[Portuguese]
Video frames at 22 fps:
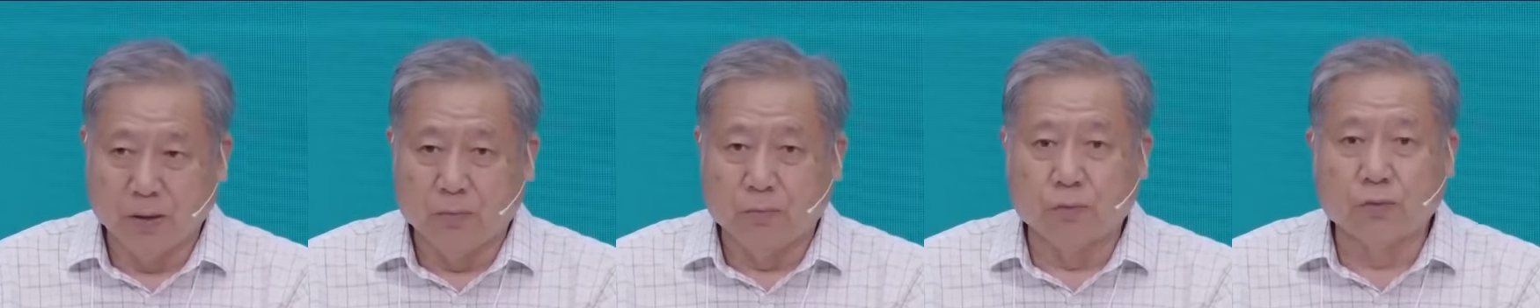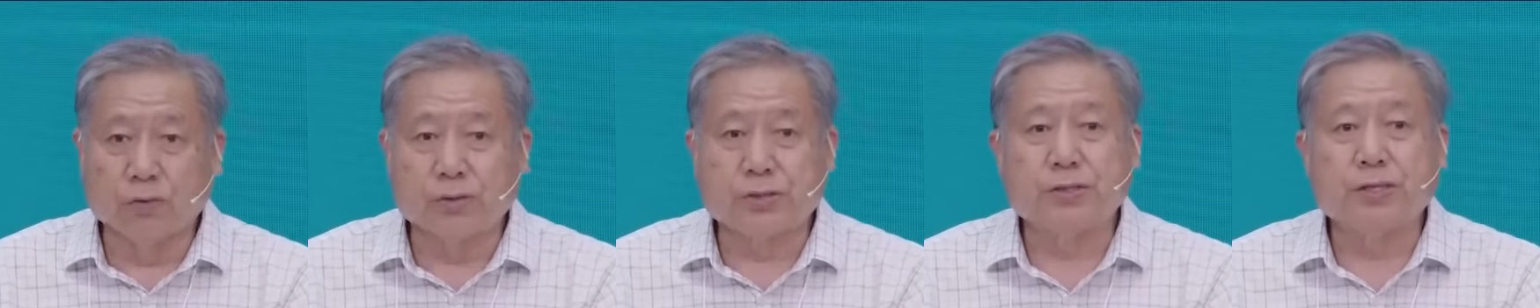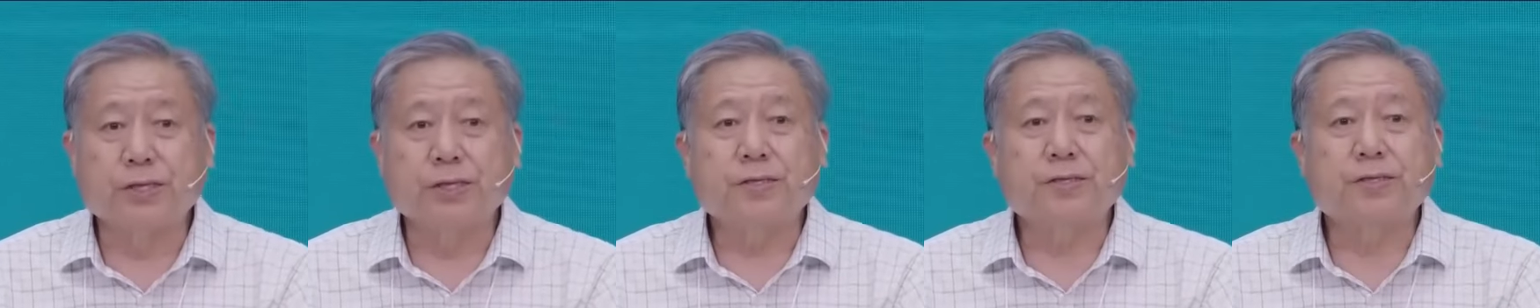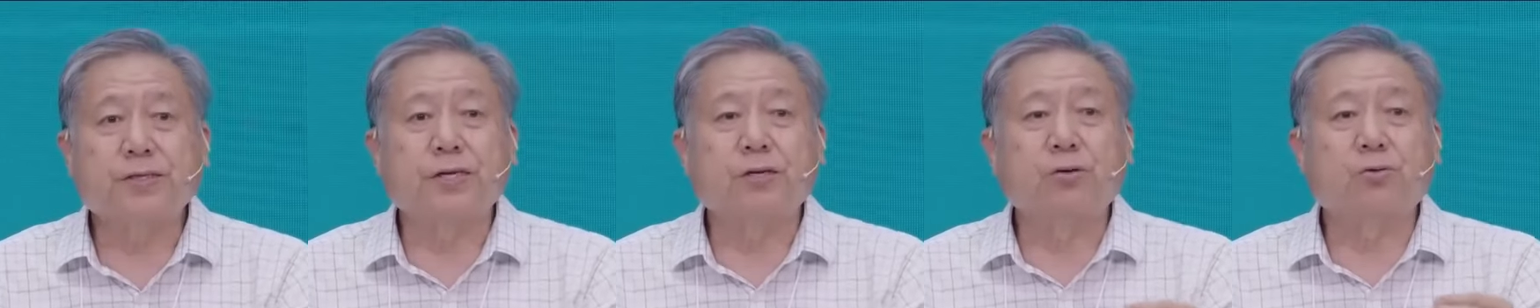Você
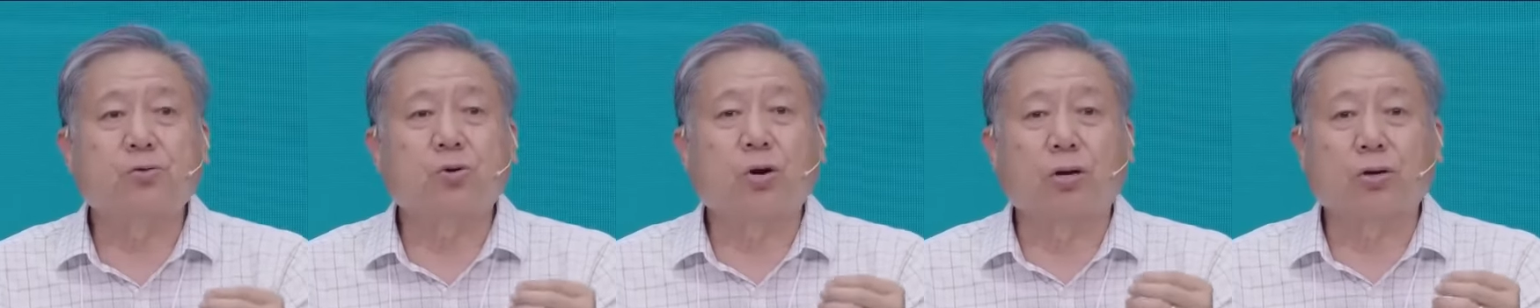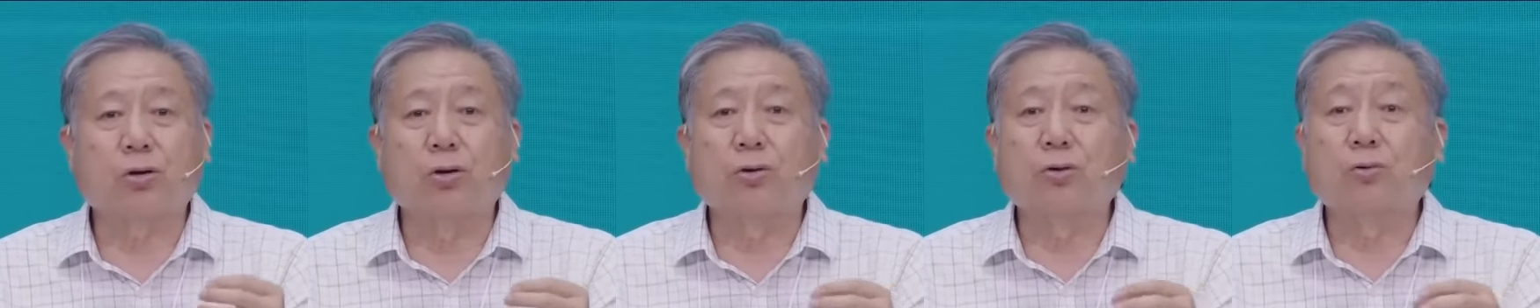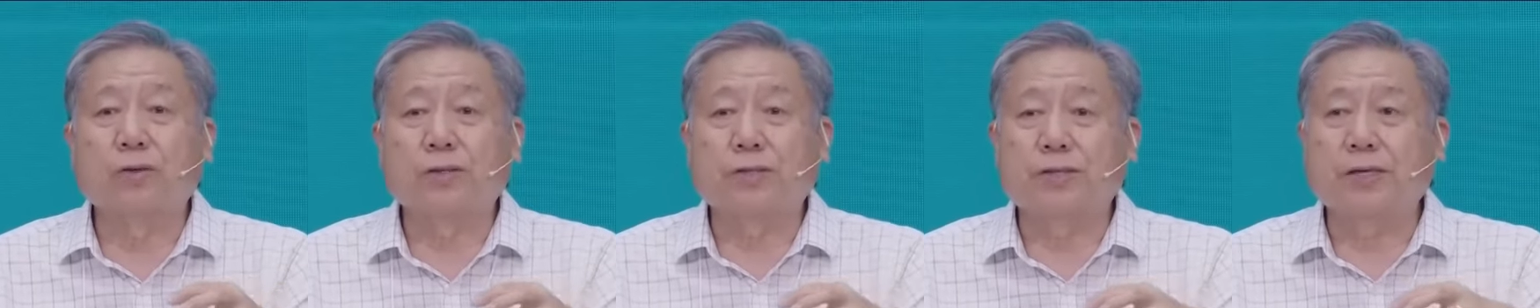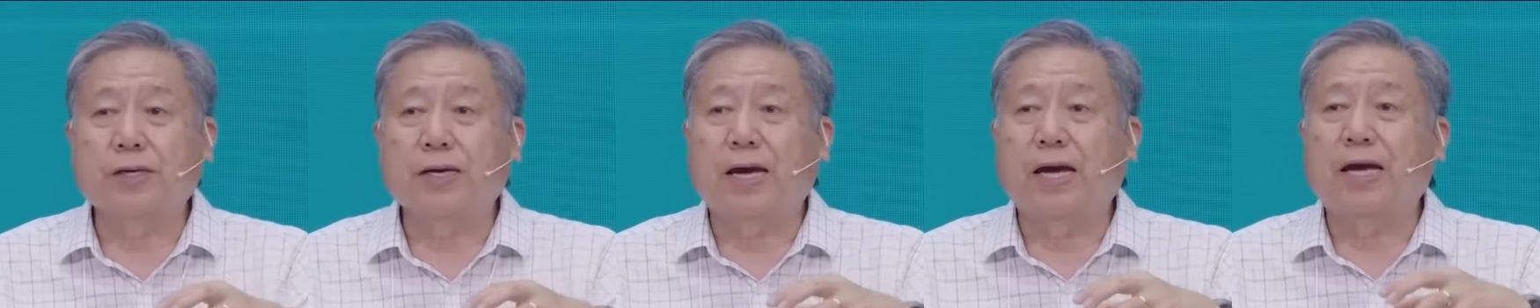se torna, quando
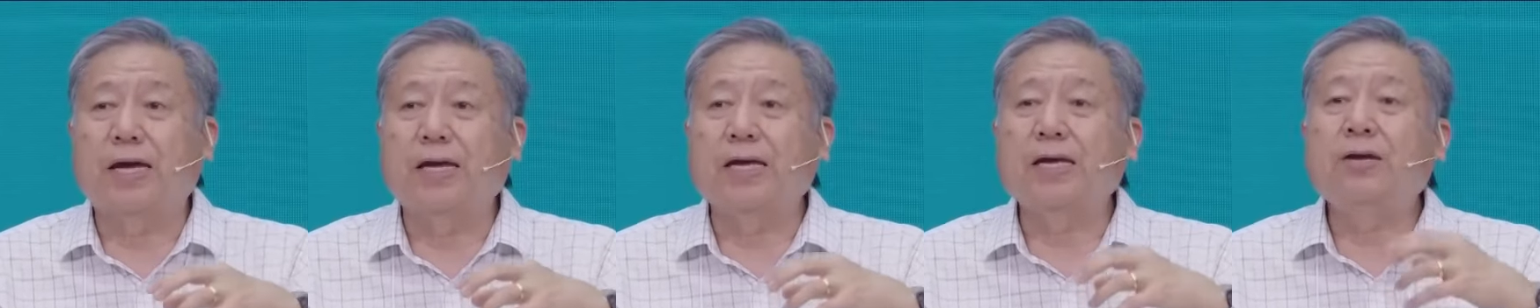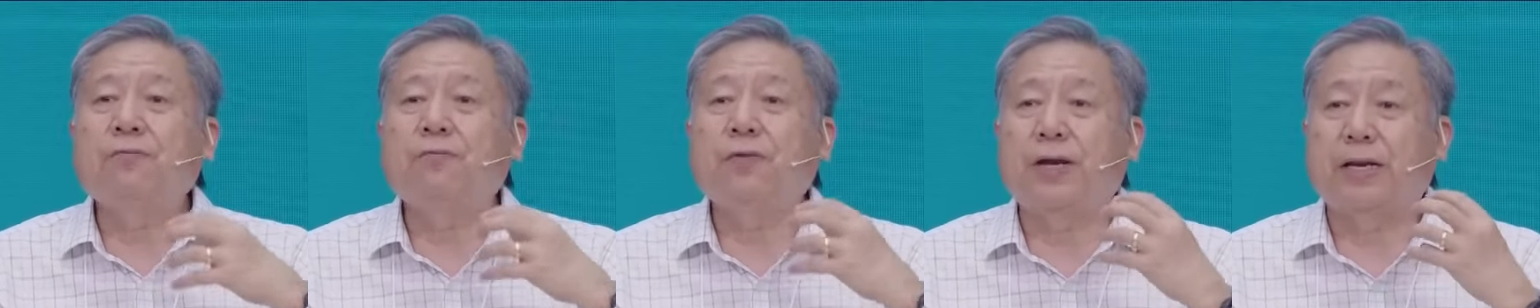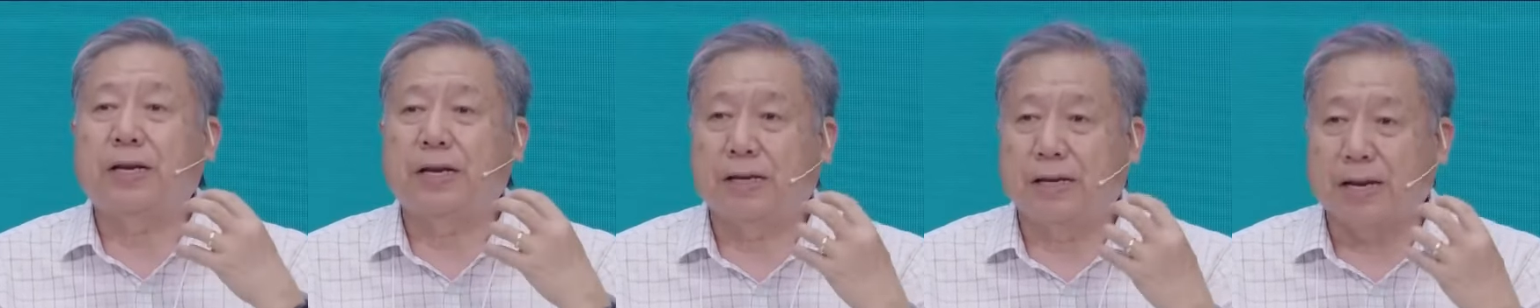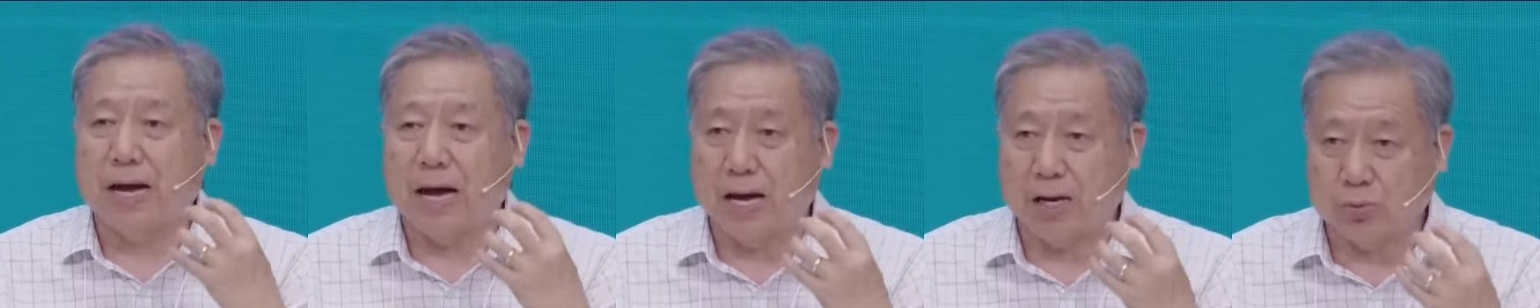você é
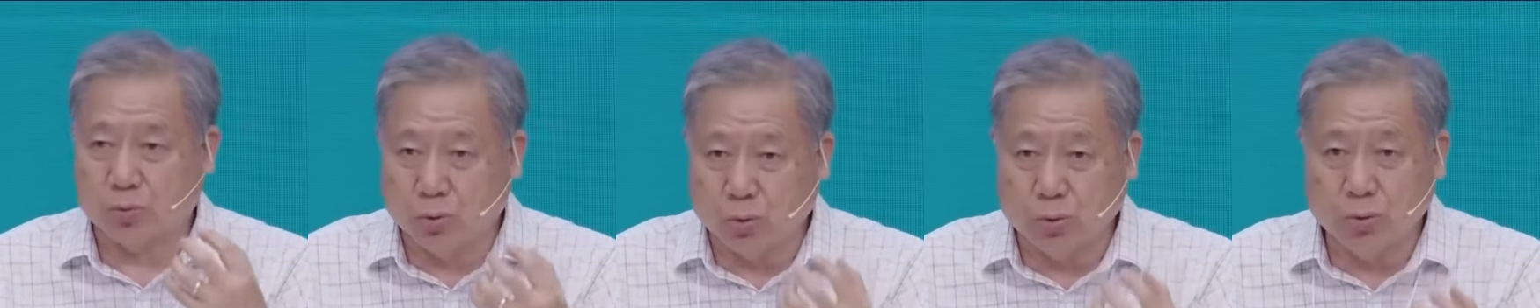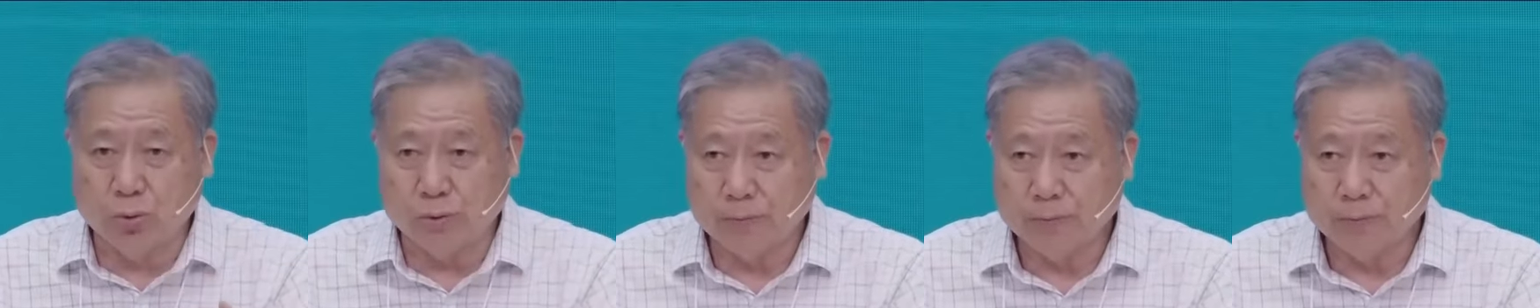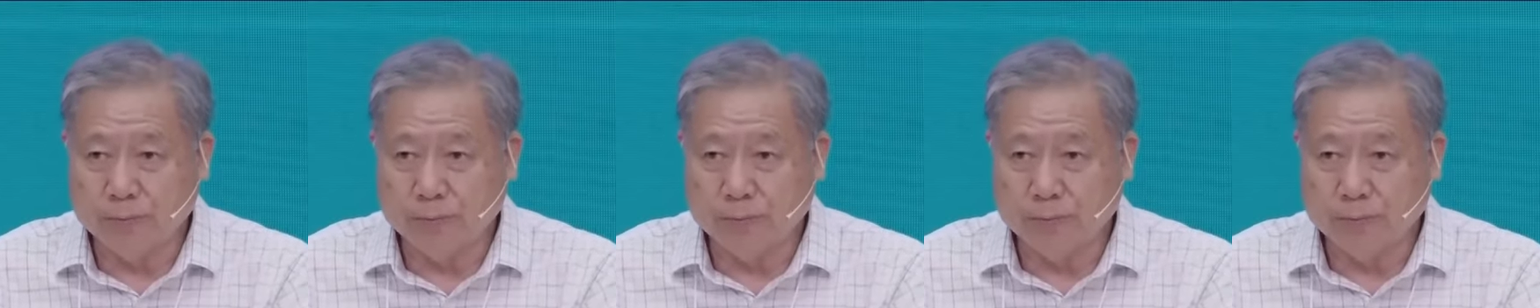envenenado,